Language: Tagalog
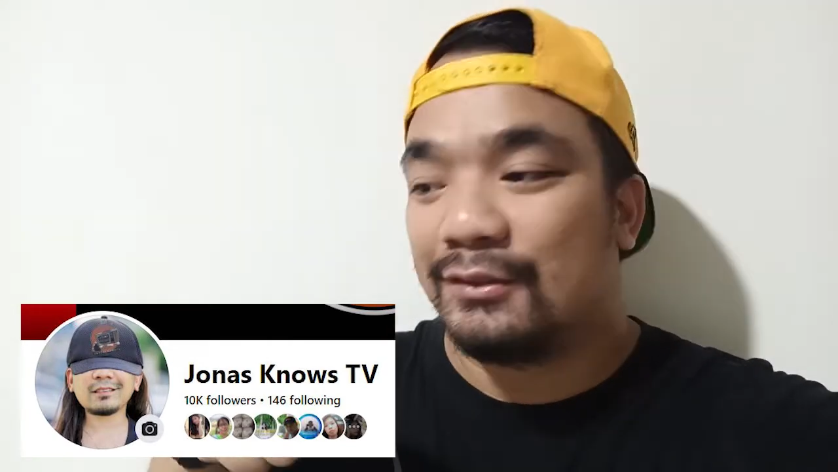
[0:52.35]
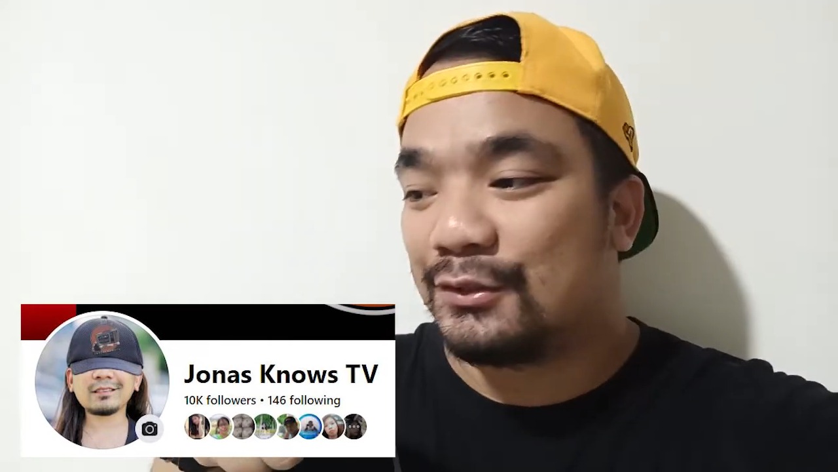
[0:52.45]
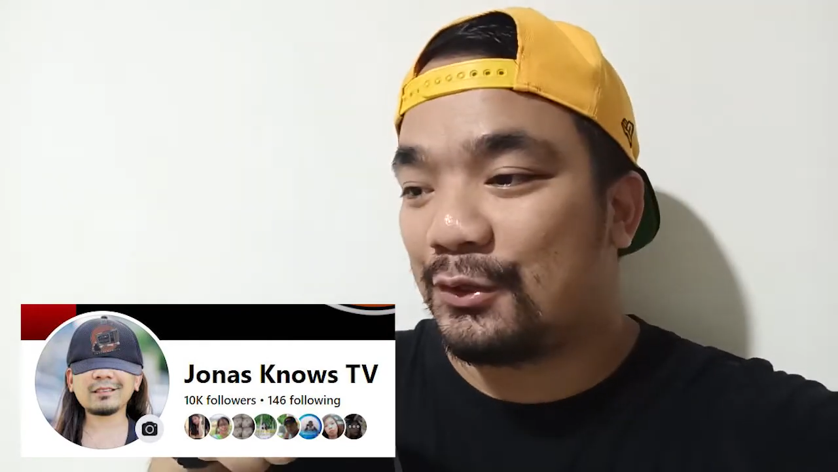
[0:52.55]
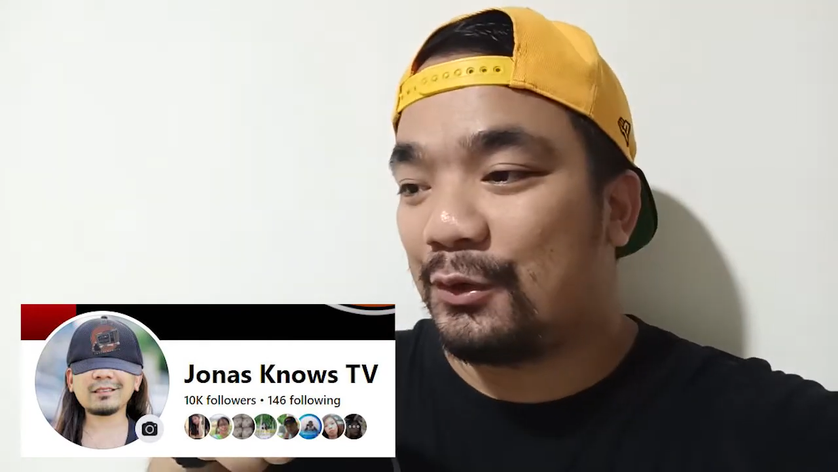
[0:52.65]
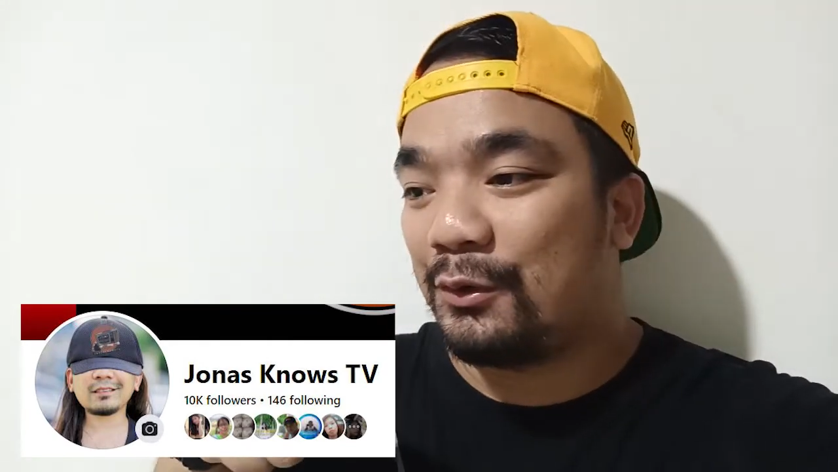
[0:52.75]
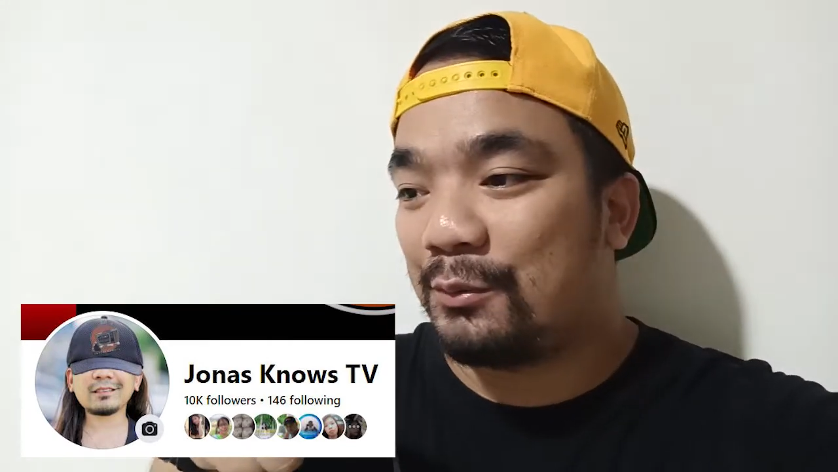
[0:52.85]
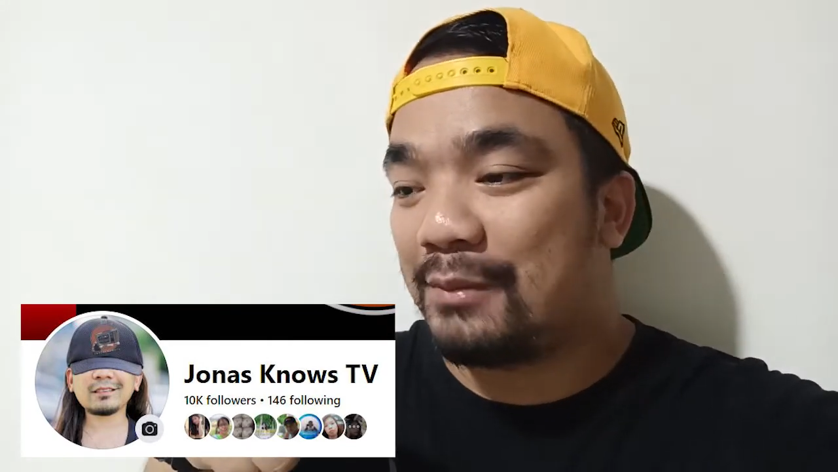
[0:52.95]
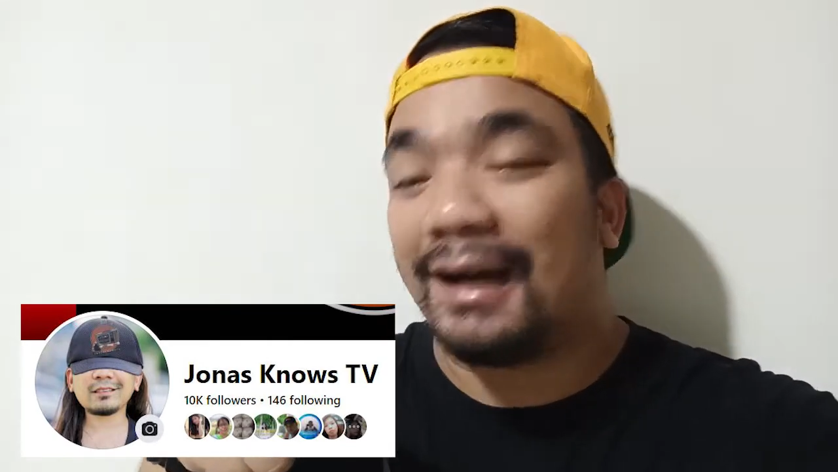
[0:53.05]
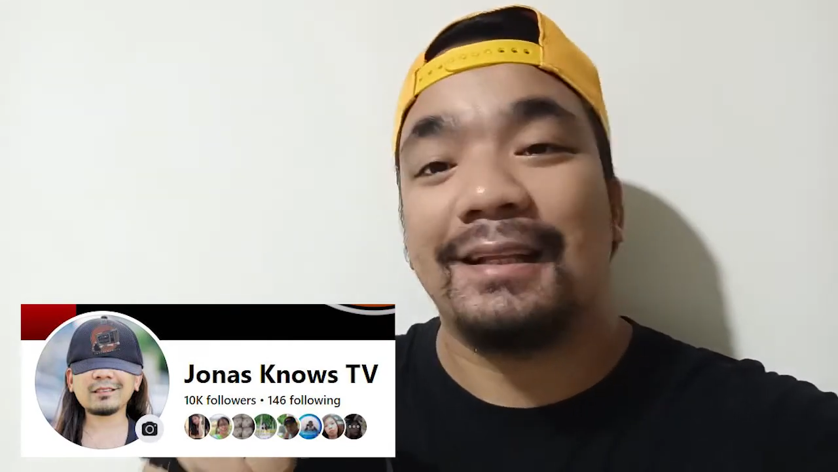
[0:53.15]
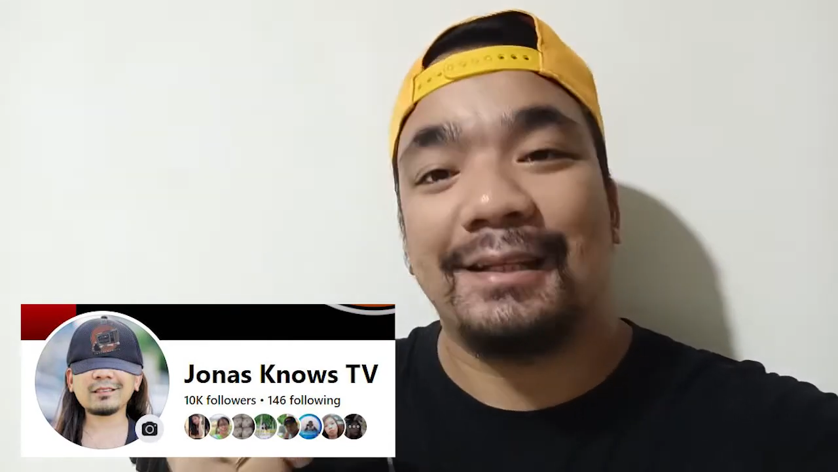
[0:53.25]
So,
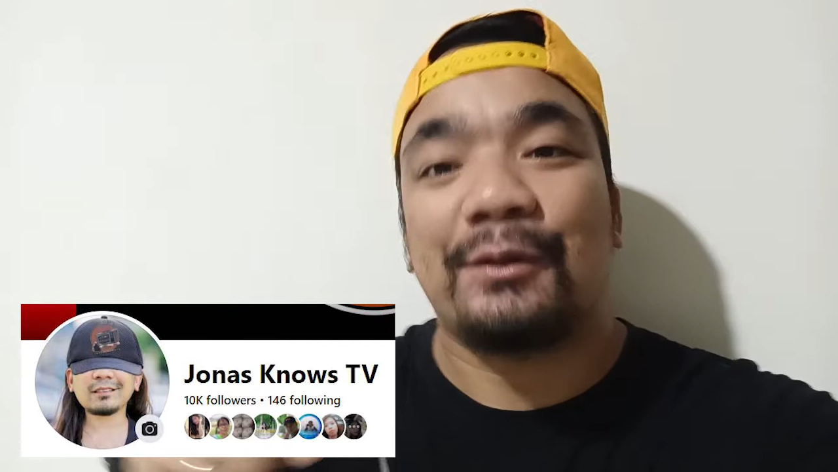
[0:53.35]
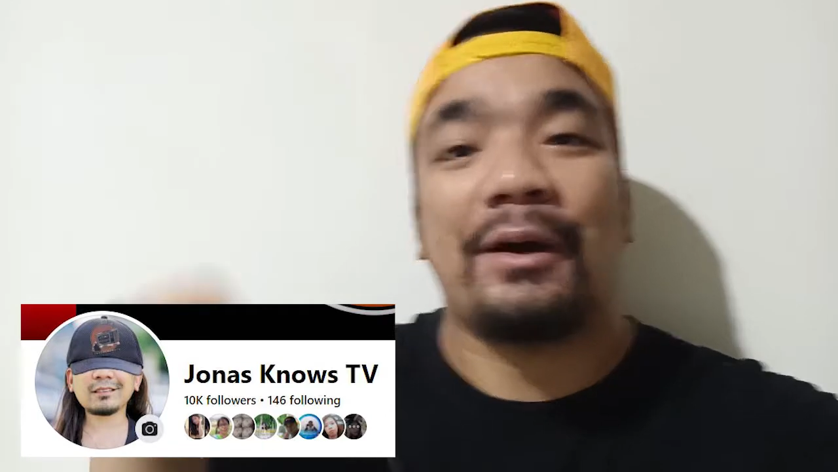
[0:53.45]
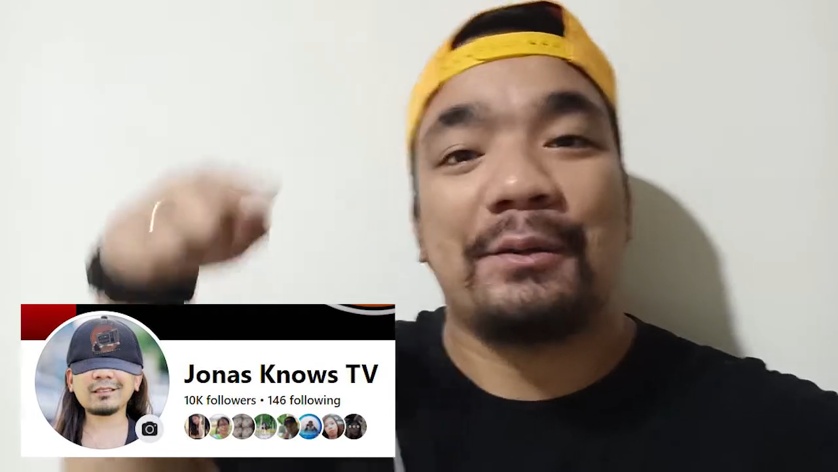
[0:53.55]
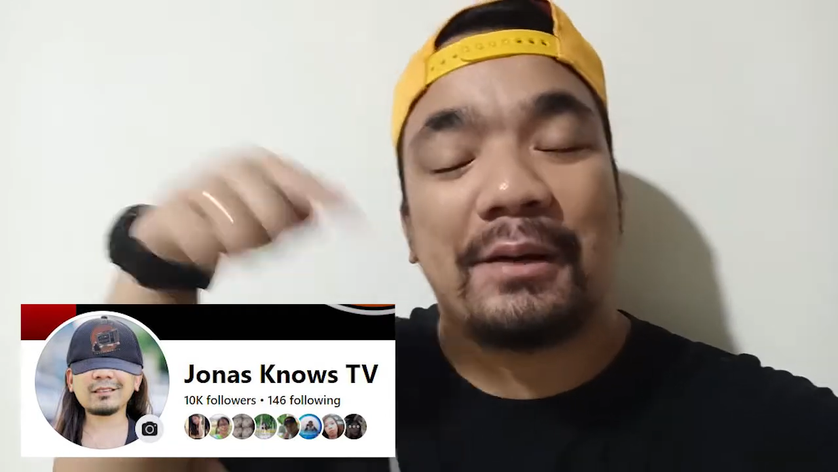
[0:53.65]
baka dito kayo